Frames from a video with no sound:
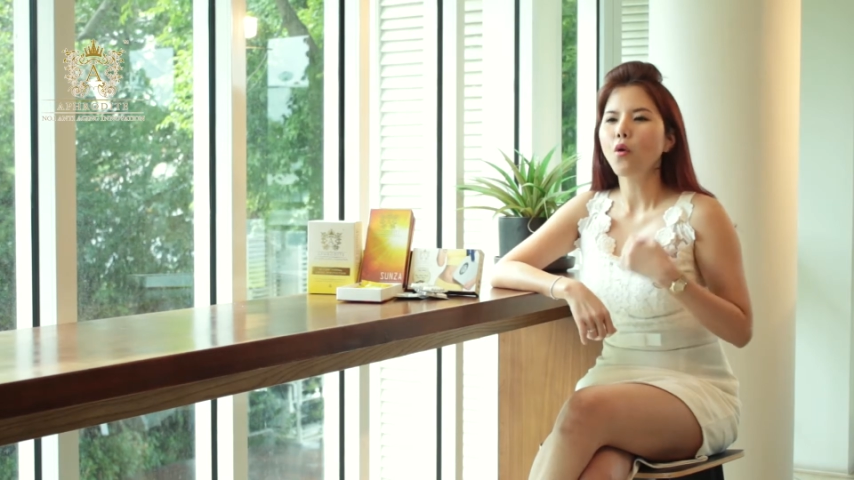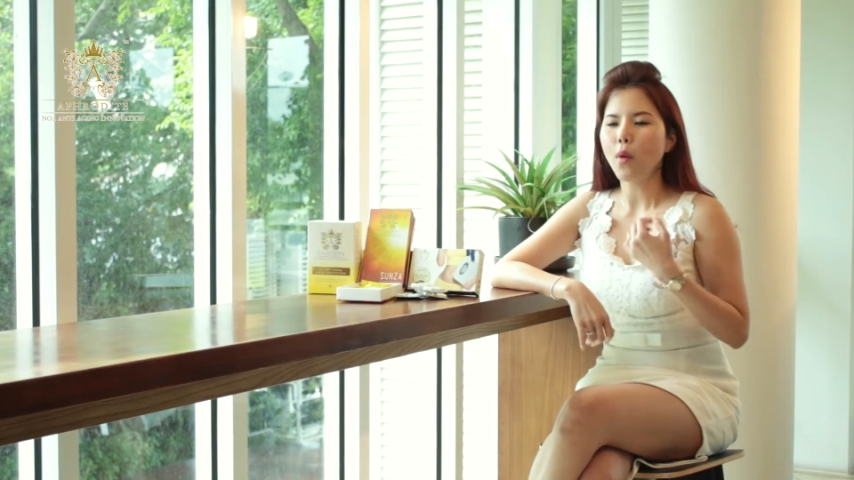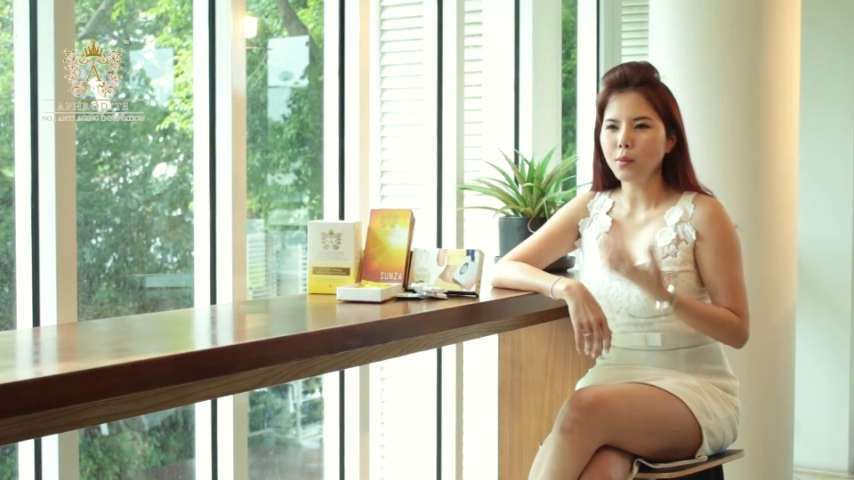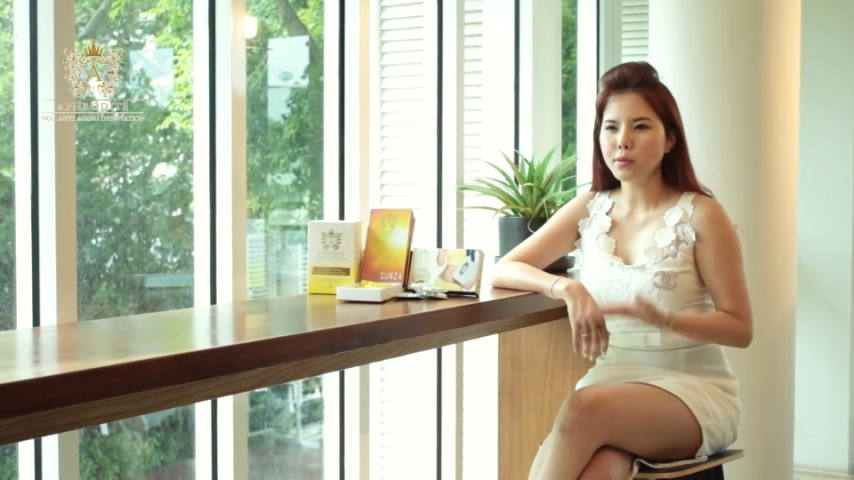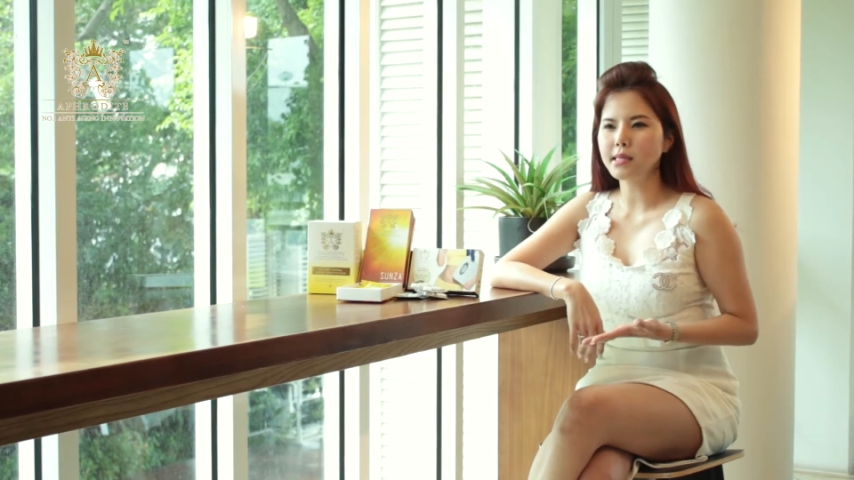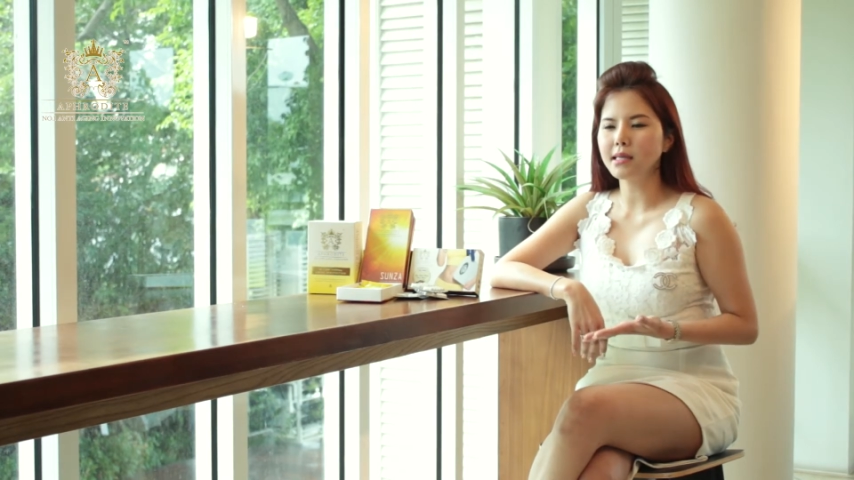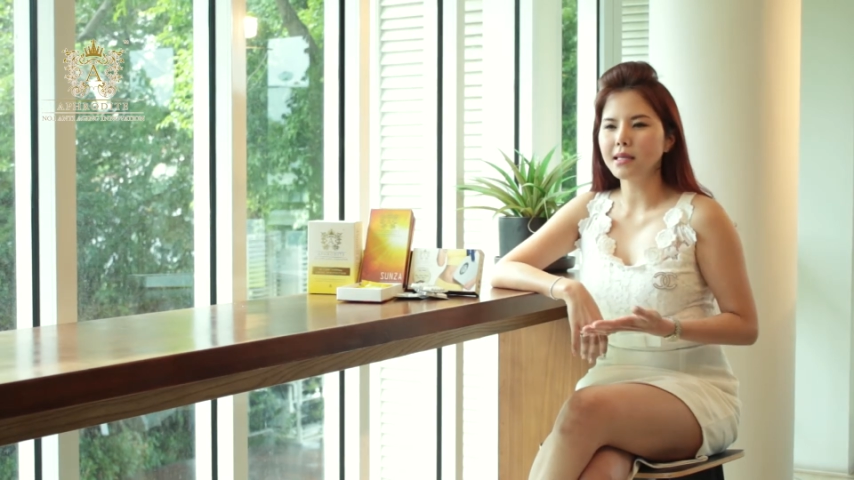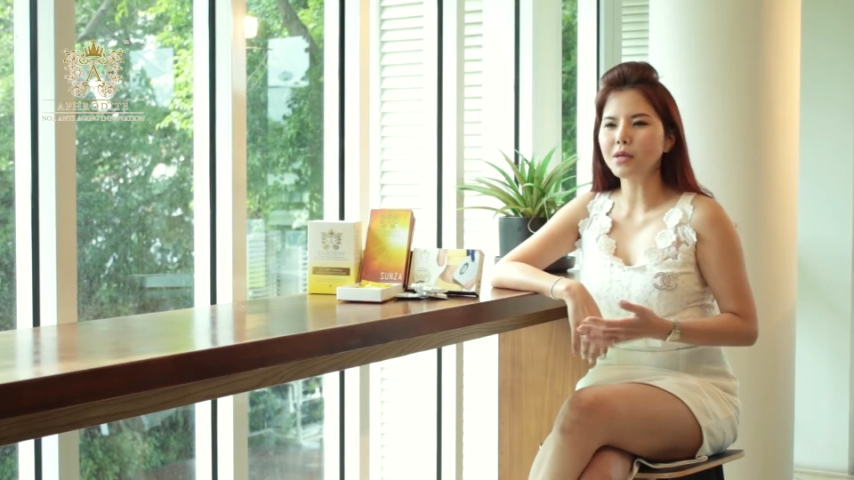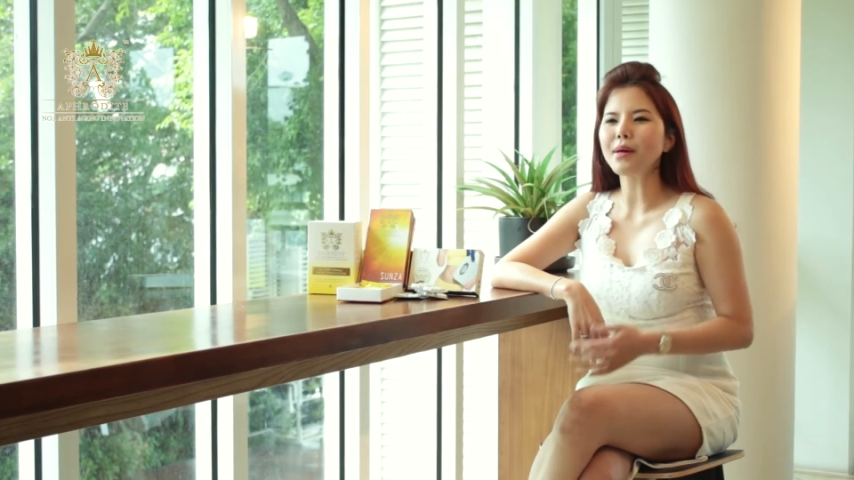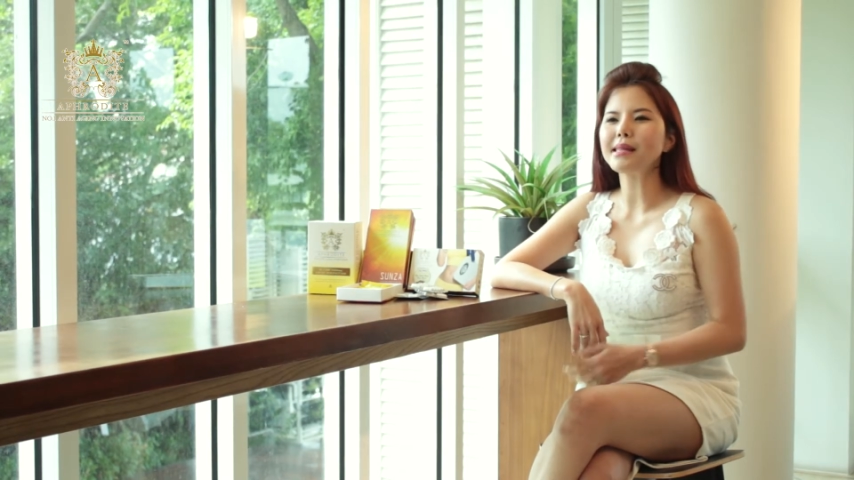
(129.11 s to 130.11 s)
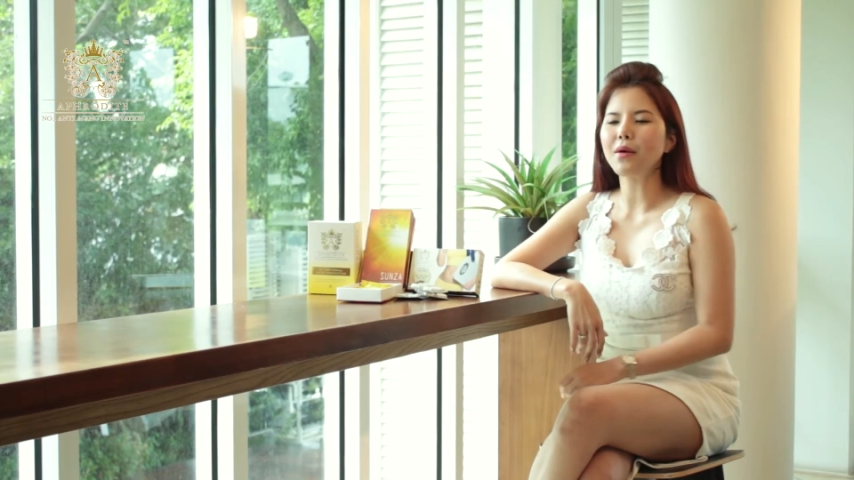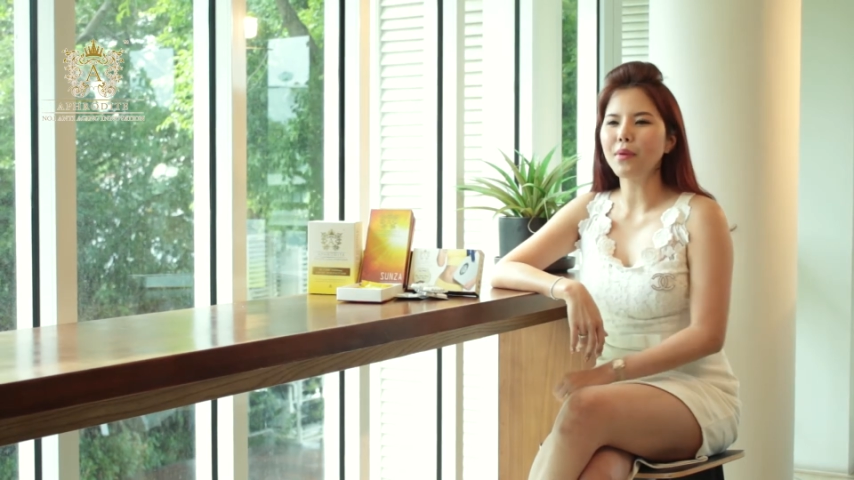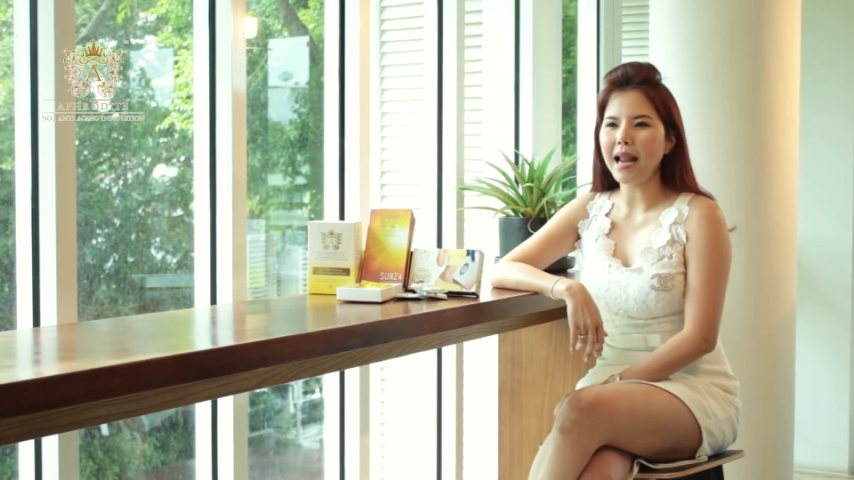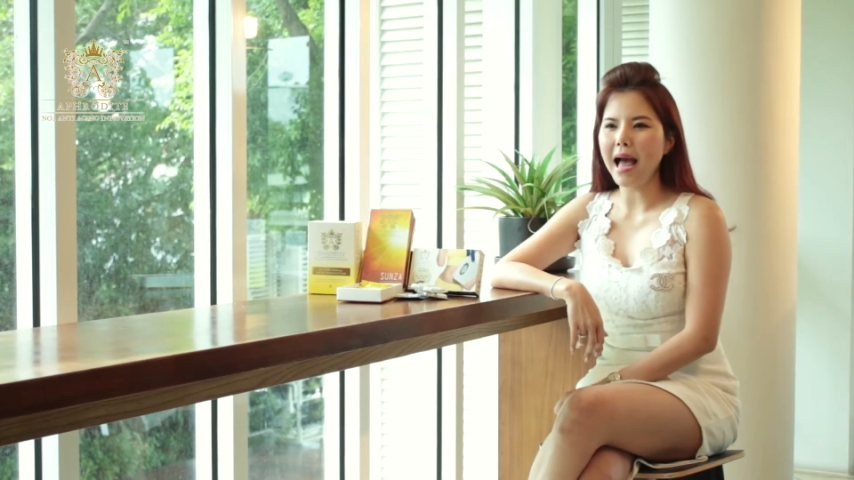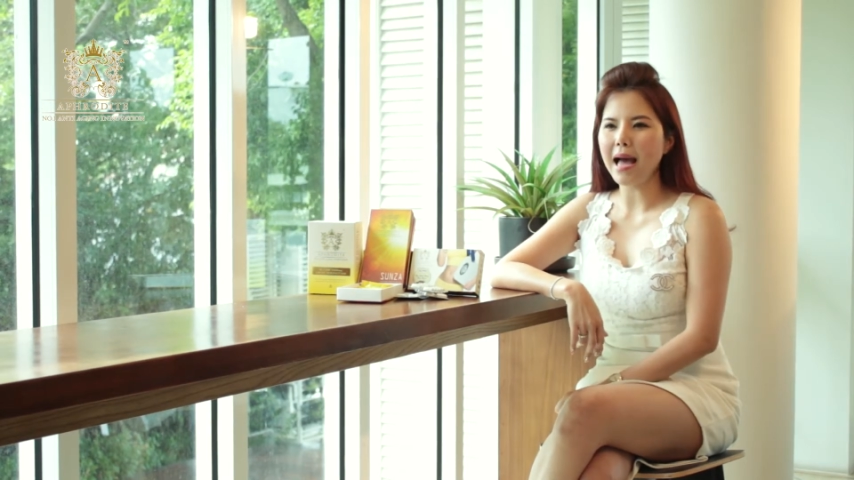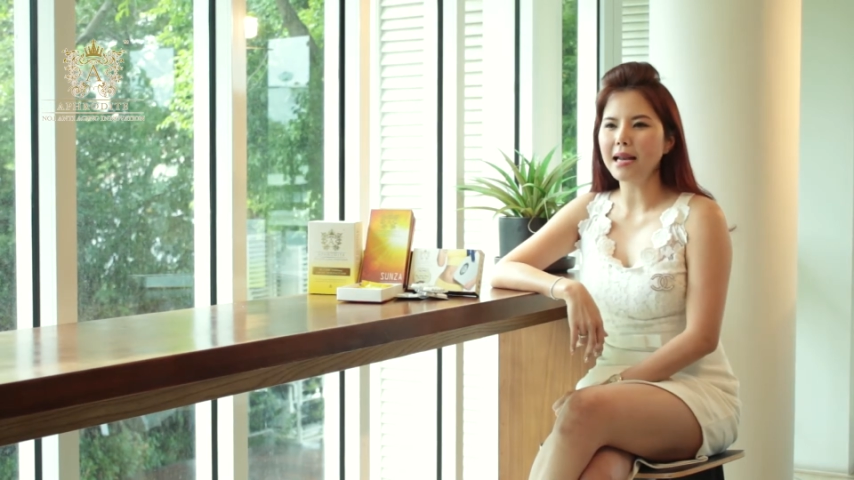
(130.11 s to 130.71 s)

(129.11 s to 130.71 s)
ความรู้สึกหรือว่าเสียเวลา